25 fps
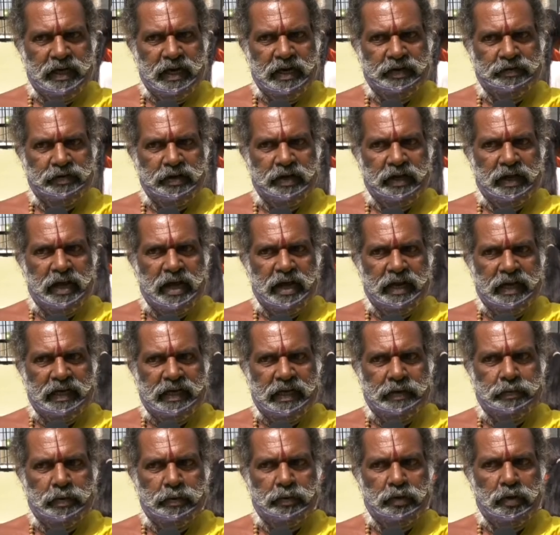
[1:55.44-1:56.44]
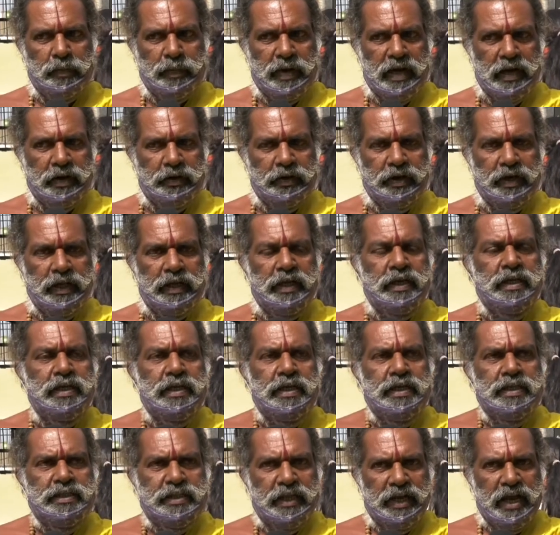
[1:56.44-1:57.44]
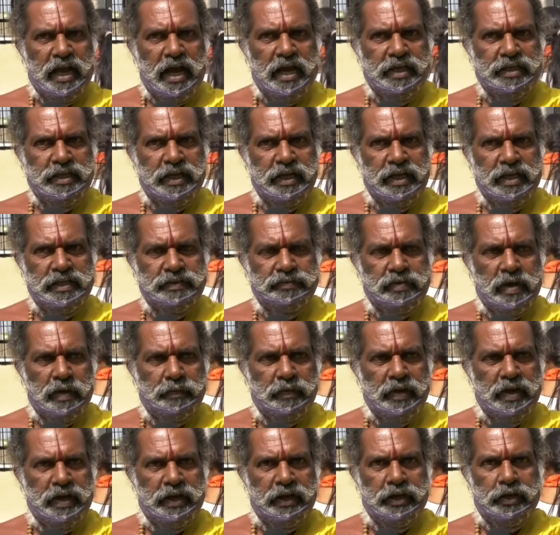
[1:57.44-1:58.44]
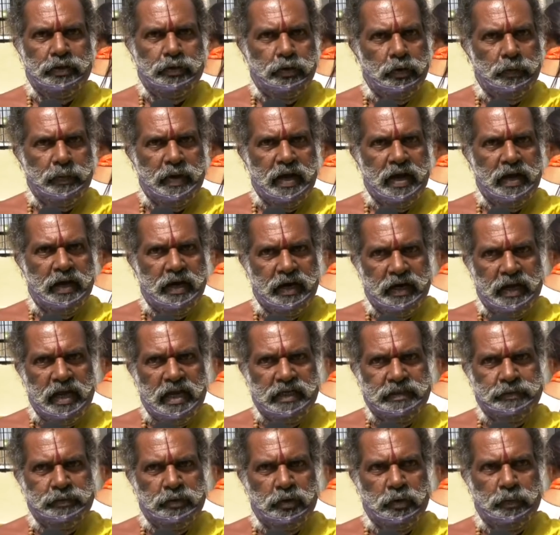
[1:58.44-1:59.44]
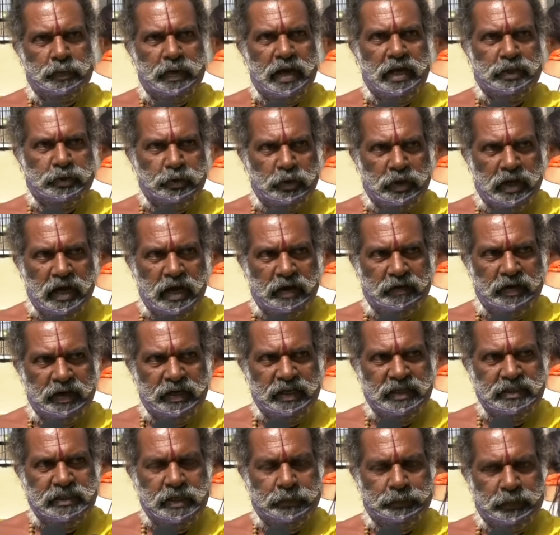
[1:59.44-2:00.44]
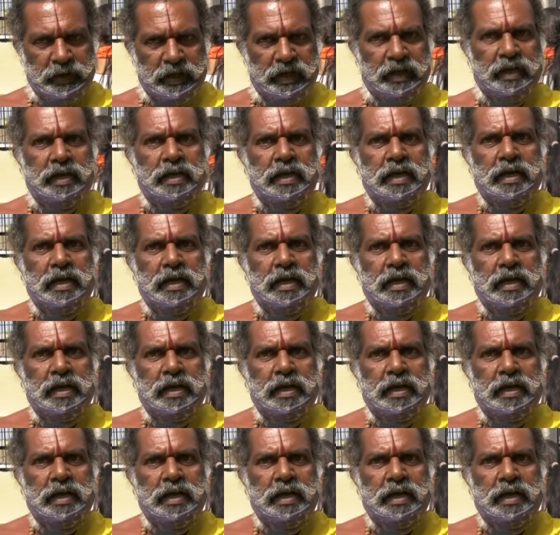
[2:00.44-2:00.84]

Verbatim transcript: జరిగేటువంటి కార్యక్రమంలో పాల్గొని శ్రీ ఆంజనేయ స్వామి వారి కృపా కటాక్షములకు పాత్రలు కావాలి అని చెప్పి